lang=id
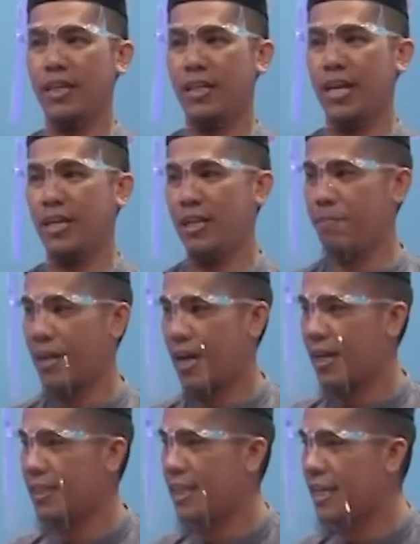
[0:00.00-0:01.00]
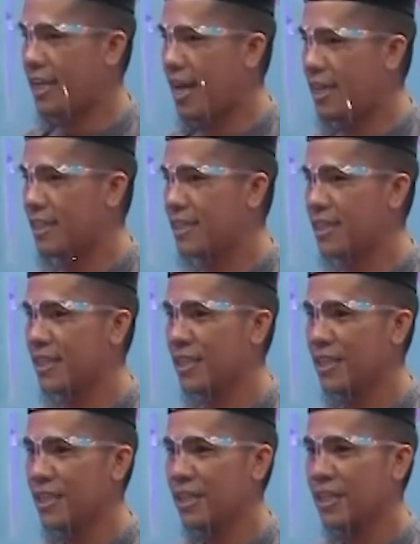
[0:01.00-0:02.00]
dan diperhatikan
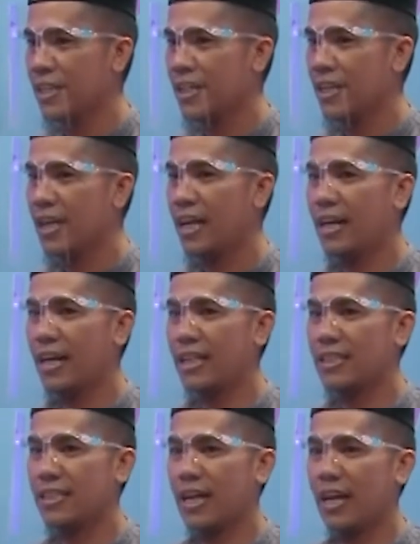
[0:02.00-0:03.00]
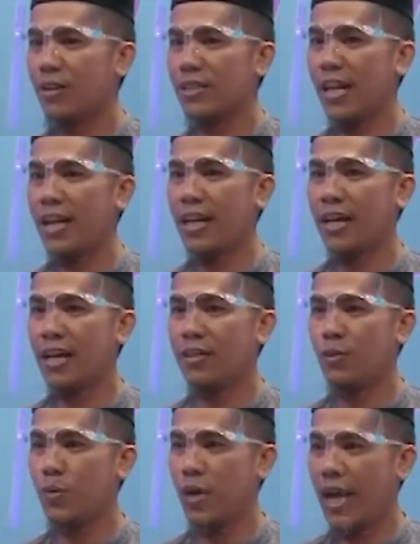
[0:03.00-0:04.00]
Ah, sekarang Sulan akan
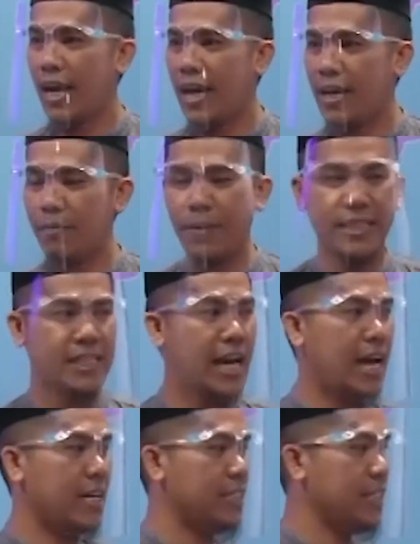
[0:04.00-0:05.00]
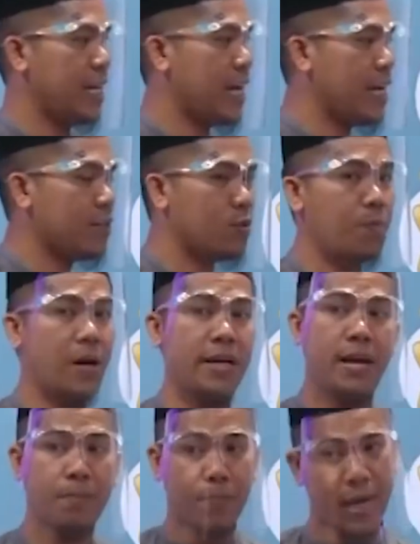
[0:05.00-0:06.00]
ulang bacaannya
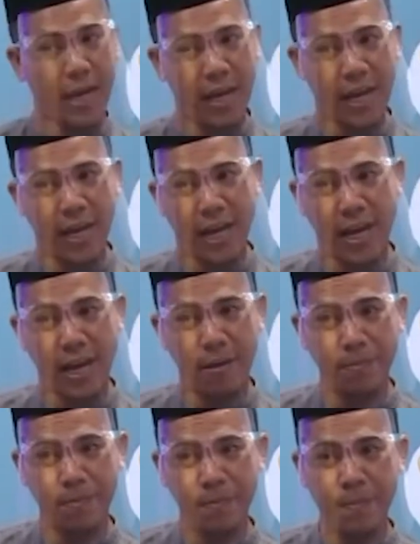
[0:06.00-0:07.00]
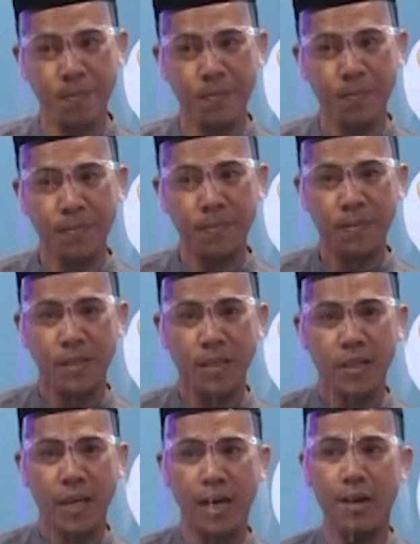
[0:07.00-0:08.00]
supaya paham.
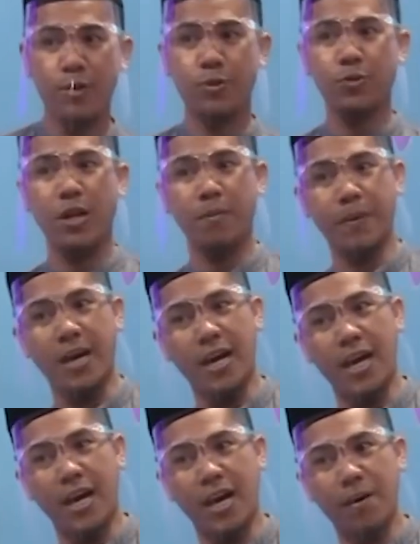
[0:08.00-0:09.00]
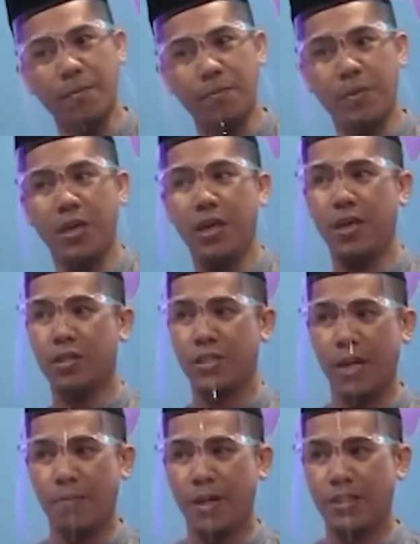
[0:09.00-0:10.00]
Kalau sudah paham,
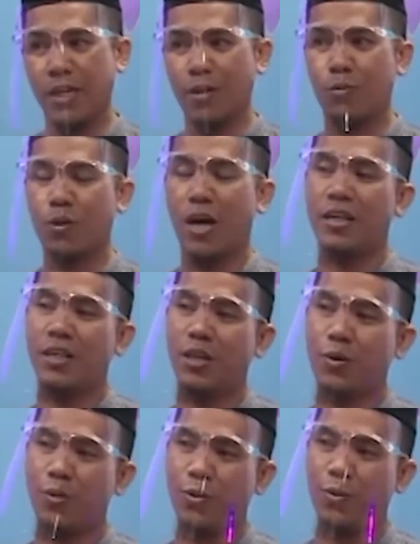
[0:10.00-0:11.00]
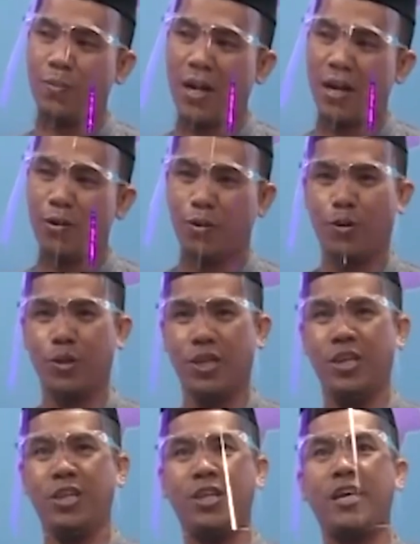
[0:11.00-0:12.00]
bisa baca Quran di rumah. Oh,
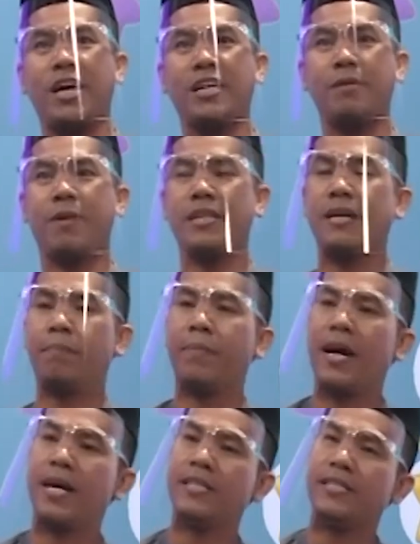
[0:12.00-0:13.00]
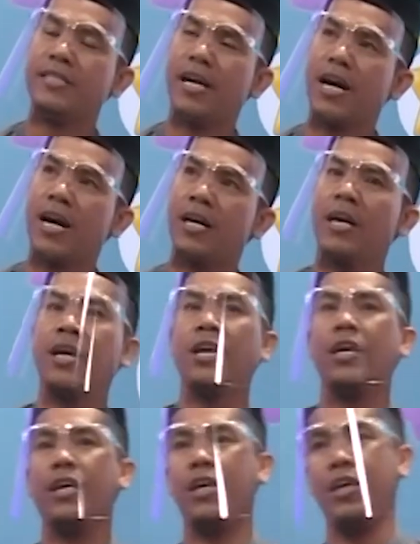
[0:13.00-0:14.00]
ini yang dibaca panjang.
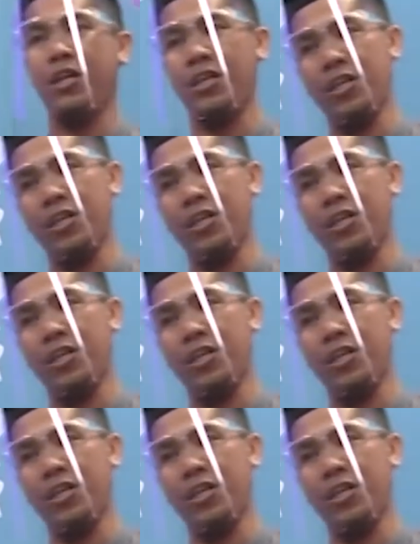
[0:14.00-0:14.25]
Ini